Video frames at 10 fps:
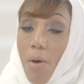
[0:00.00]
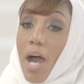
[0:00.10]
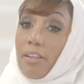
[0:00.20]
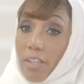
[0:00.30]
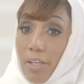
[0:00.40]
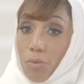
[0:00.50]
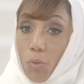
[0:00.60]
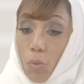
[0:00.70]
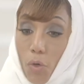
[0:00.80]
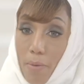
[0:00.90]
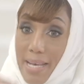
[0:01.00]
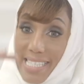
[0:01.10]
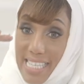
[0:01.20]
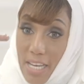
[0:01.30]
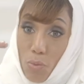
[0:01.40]
او اعطيته كل ما
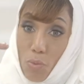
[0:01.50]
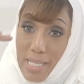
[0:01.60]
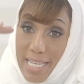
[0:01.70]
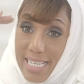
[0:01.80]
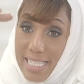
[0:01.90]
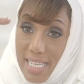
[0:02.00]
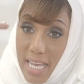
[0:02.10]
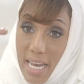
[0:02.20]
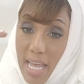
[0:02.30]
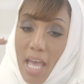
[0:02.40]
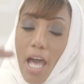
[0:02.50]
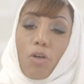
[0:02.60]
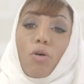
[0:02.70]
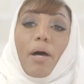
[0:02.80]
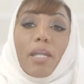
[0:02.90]
زن وزاد الزن
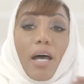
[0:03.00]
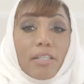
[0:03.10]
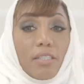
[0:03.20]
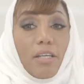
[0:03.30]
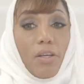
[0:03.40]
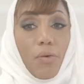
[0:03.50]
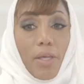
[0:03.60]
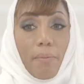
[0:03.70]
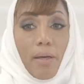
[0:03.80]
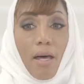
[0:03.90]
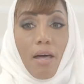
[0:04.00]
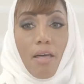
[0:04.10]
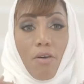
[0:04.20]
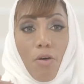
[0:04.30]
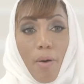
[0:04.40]
اقوم انا اعطيه اللي هو يبغاه
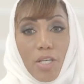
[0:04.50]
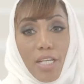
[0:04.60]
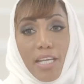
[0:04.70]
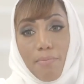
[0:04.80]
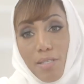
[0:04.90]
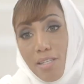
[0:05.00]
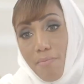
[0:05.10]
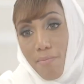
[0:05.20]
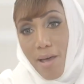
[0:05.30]
وعشان كده بيستمر